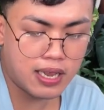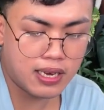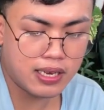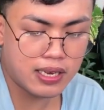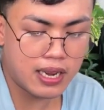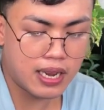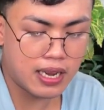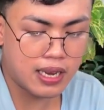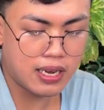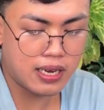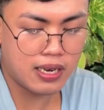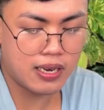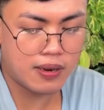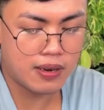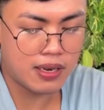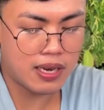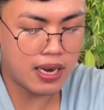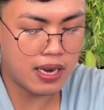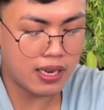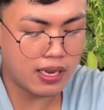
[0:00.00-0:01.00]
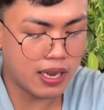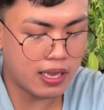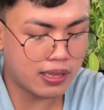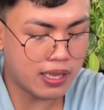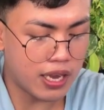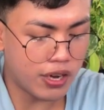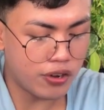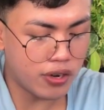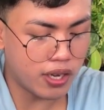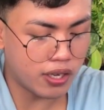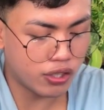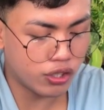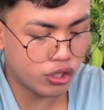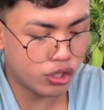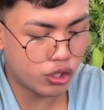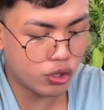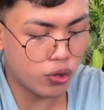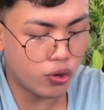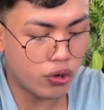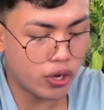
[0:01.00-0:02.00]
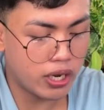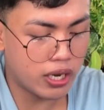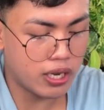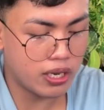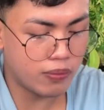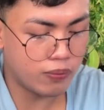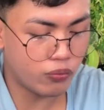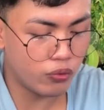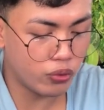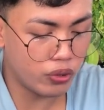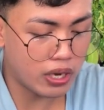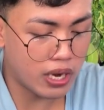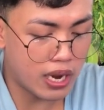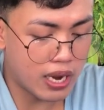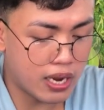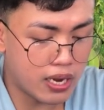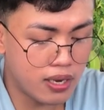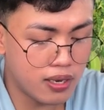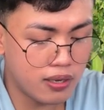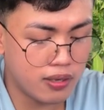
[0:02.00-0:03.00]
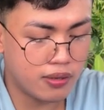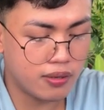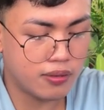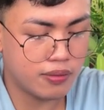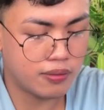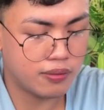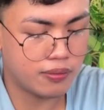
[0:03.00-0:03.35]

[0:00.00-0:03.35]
And then, naglalagay tayo ng soil muna.